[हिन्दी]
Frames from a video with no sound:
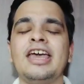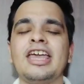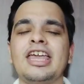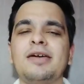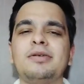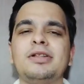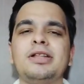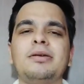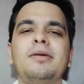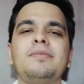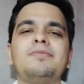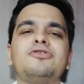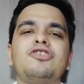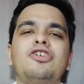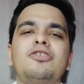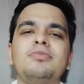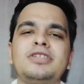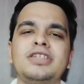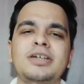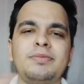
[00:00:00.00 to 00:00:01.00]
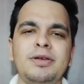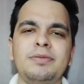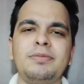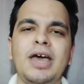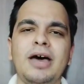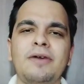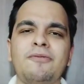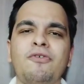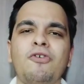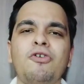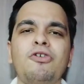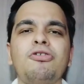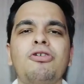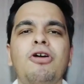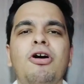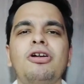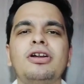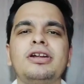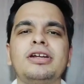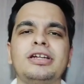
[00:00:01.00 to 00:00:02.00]
कि मतलब आप चौब जब भी आप फोन
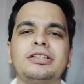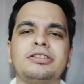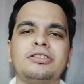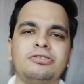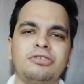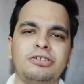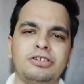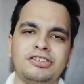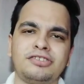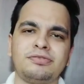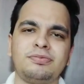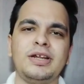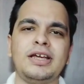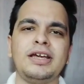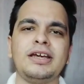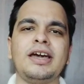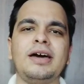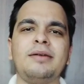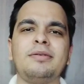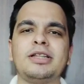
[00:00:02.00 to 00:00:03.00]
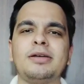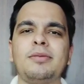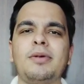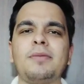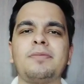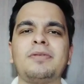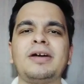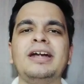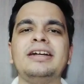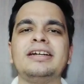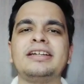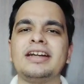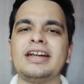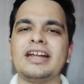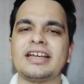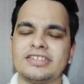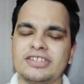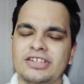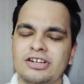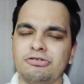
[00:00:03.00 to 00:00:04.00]
को ऑन करते हो तो डिस्प्ले का मतलब आपका
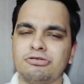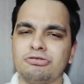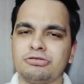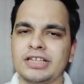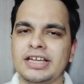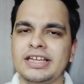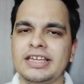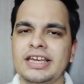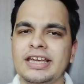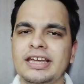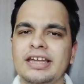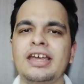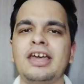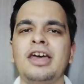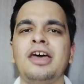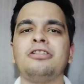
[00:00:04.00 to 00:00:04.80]
इंटरेक्शन होता ही है